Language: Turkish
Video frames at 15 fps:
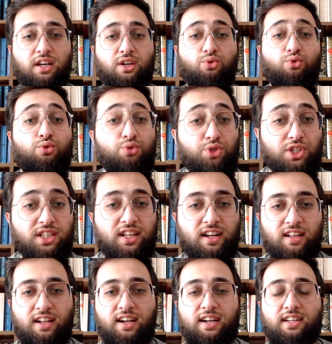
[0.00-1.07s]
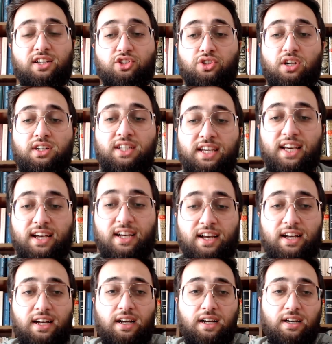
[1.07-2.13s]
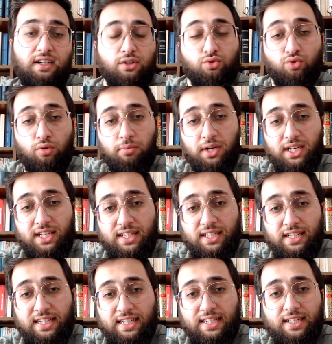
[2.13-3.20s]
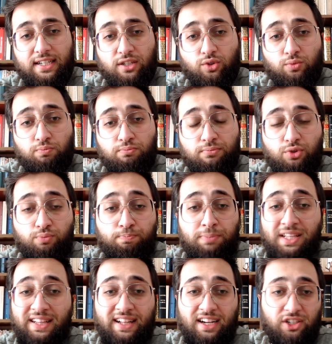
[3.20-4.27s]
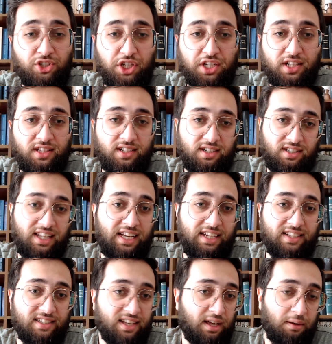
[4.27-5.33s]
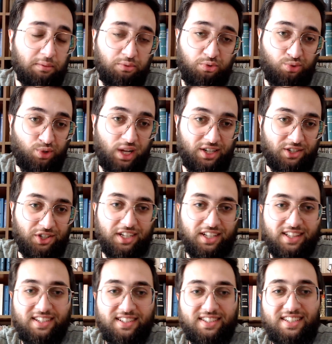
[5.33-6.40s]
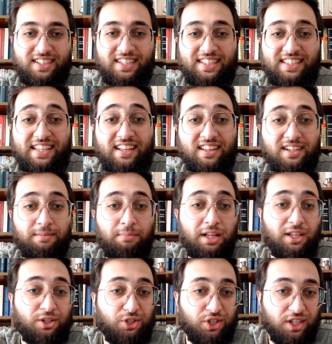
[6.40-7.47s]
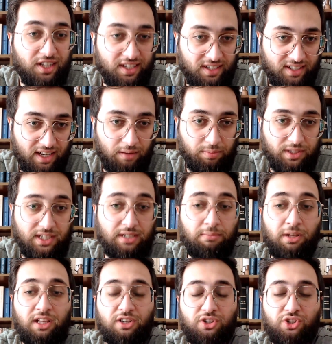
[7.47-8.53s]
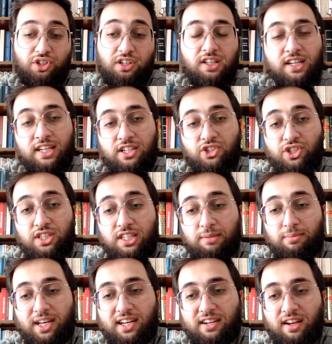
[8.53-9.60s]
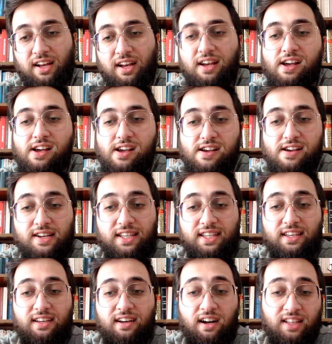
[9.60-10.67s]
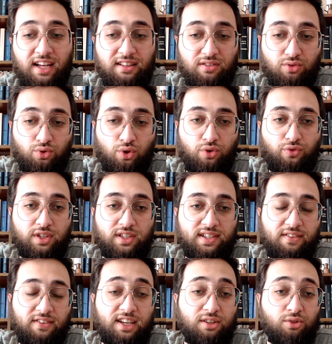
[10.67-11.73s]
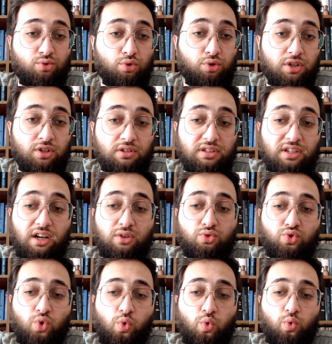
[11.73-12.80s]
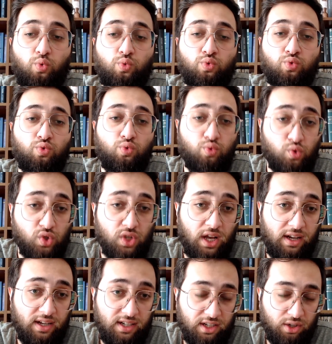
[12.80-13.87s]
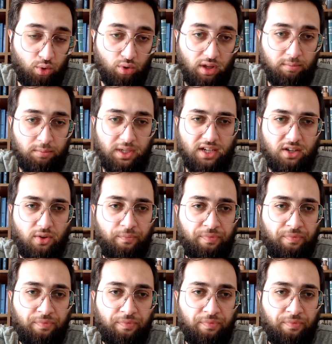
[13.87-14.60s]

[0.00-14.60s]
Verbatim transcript: gülünç iddialar arkadaşlar. Niye? E, Somali binlerce yıldır değilse yüzlerce yıldır insanların balıkçılık yaptığı, balıkçılıkla geçindiği bir yer. E, ki Aden Körfezi'ne ve Hint Okyanusu'na çok uzun sahilleri olan bir yer